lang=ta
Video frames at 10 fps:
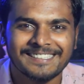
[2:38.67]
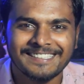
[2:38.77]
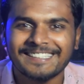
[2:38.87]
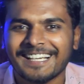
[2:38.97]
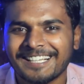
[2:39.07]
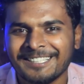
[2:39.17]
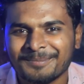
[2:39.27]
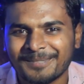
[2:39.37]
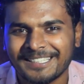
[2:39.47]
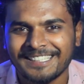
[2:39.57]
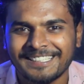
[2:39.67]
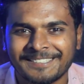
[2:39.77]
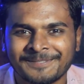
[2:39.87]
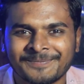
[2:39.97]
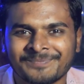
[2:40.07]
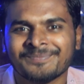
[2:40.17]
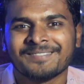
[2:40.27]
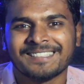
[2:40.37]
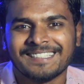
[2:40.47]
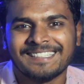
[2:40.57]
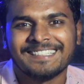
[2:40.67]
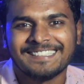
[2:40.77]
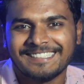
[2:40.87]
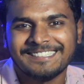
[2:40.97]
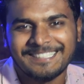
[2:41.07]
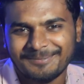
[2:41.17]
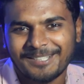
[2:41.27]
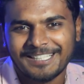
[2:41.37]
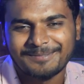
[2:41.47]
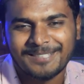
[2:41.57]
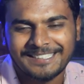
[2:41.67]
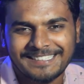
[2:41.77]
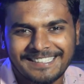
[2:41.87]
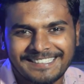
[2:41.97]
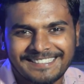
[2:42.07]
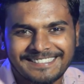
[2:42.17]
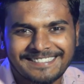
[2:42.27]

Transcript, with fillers: ரீ ரெக்கார்டிங் பண்ணி கிறிஸ்டின் பாட்டாக மாற்றிட்டார்